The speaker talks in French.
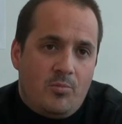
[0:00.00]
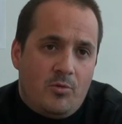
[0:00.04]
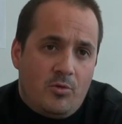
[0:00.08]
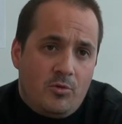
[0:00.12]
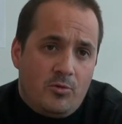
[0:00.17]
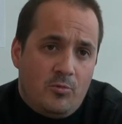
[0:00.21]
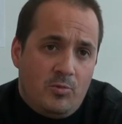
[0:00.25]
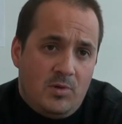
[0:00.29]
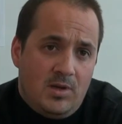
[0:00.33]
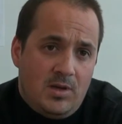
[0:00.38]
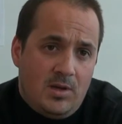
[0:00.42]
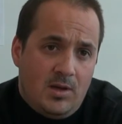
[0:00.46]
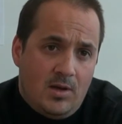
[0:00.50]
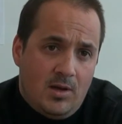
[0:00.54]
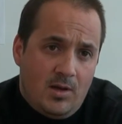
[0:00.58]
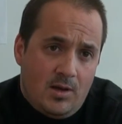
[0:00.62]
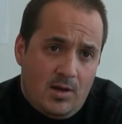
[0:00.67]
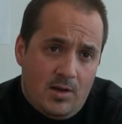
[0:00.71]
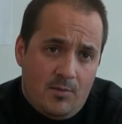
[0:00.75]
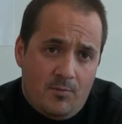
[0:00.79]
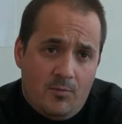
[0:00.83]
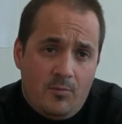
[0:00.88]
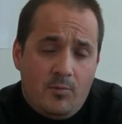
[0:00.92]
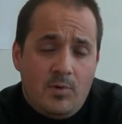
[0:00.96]
un produit
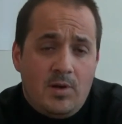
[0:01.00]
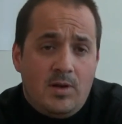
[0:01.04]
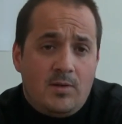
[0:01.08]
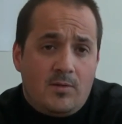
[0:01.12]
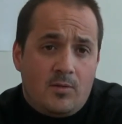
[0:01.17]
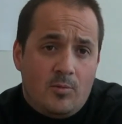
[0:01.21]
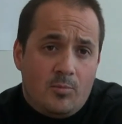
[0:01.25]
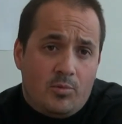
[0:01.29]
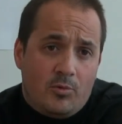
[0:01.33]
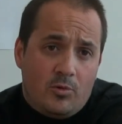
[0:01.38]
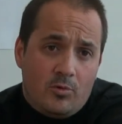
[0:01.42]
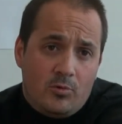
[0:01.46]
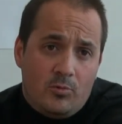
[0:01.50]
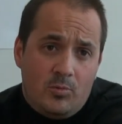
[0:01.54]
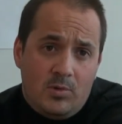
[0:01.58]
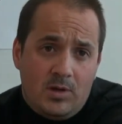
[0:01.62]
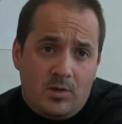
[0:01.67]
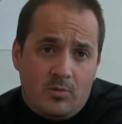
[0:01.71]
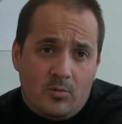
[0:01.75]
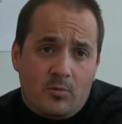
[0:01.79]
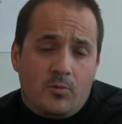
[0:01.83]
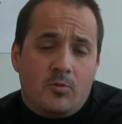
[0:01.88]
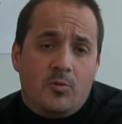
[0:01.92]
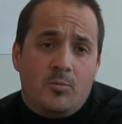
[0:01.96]
et vous voyez ce produit
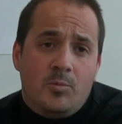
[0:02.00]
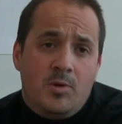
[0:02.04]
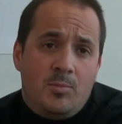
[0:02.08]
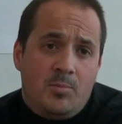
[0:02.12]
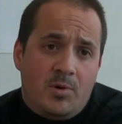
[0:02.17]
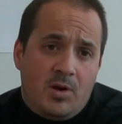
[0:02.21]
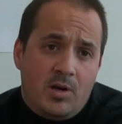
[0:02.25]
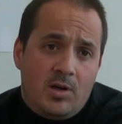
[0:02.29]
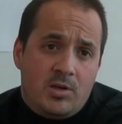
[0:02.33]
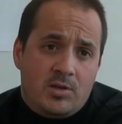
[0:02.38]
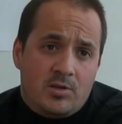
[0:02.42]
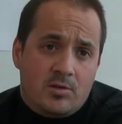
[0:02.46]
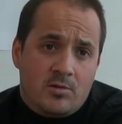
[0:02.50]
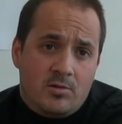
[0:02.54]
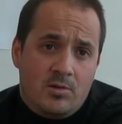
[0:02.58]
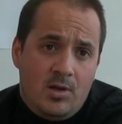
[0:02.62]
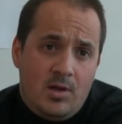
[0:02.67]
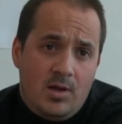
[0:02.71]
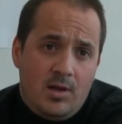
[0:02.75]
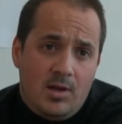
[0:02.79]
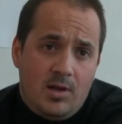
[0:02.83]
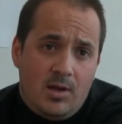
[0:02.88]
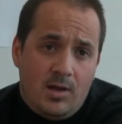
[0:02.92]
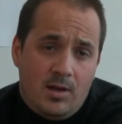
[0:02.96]
consommé par les gens
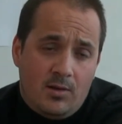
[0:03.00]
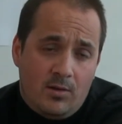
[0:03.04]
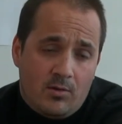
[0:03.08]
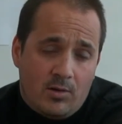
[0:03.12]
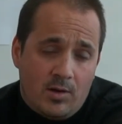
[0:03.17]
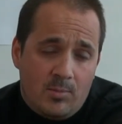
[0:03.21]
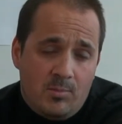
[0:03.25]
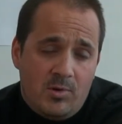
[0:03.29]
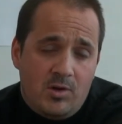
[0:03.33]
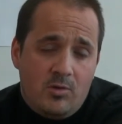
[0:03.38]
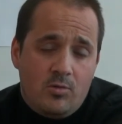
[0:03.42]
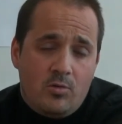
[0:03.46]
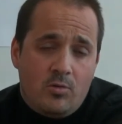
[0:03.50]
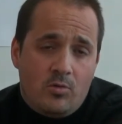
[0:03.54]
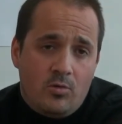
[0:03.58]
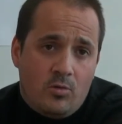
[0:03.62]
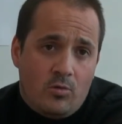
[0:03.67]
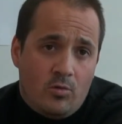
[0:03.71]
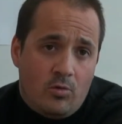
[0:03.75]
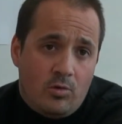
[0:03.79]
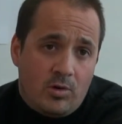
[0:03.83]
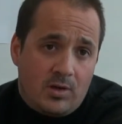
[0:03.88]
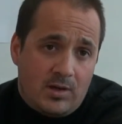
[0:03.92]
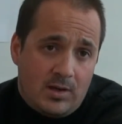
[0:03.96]
et dans les milieux
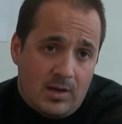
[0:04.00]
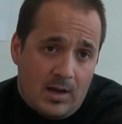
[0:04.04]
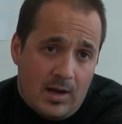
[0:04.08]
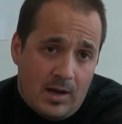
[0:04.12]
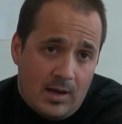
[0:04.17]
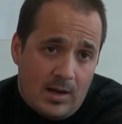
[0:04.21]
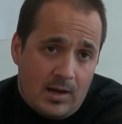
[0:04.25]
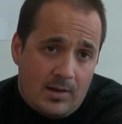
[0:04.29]
ruraux qui